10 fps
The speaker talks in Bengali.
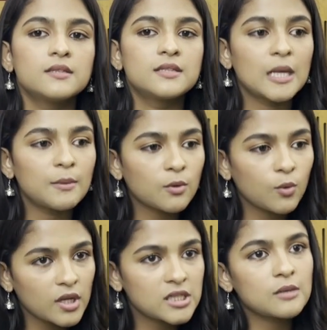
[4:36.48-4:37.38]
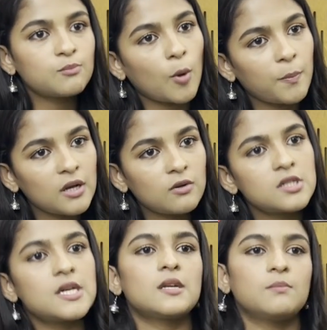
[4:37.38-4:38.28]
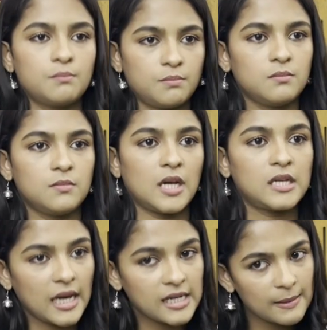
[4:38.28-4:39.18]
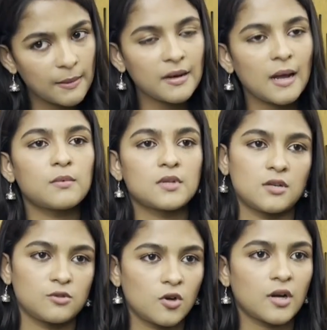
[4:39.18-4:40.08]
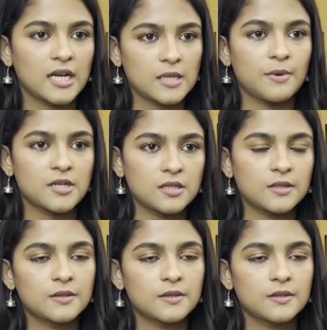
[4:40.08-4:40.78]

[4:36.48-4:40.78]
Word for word: সিনেমা করেছেন প্রপারলি করেছি এটা এটা এটা এইভাবে নামটা ছড়াবে এটা বেটার